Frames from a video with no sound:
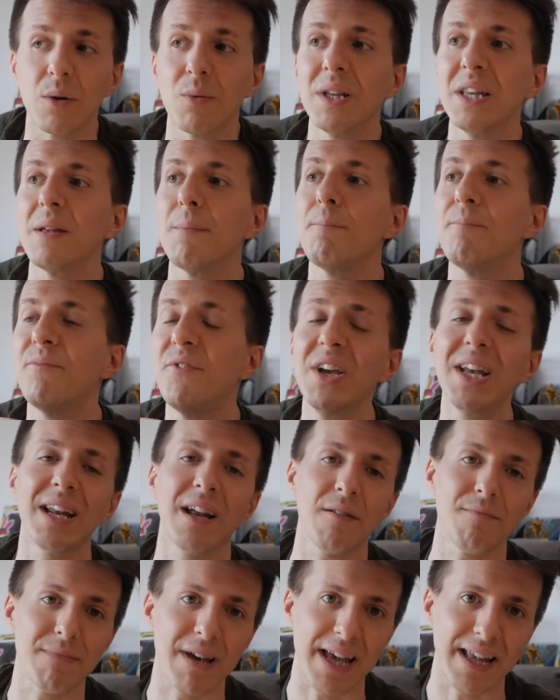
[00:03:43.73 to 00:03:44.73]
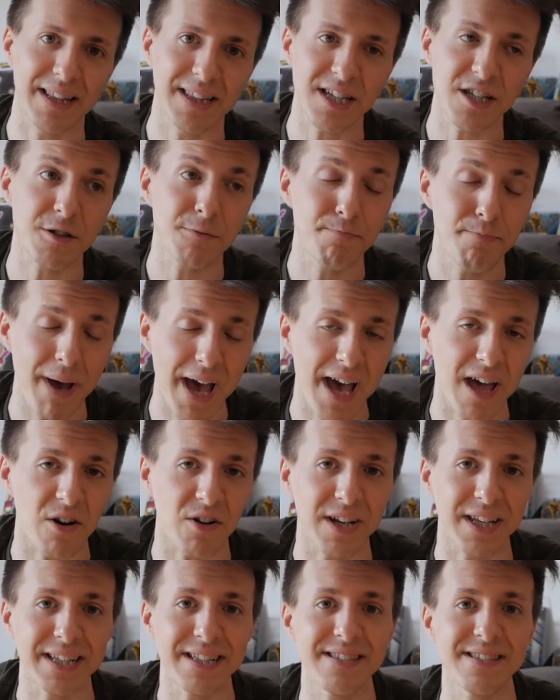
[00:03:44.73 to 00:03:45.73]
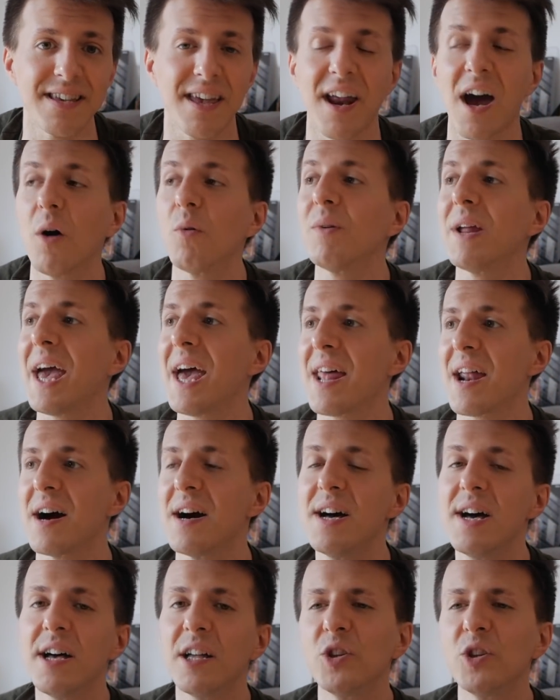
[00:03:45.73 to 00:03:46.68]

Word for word: quindi finalmente spero che inizierà un'era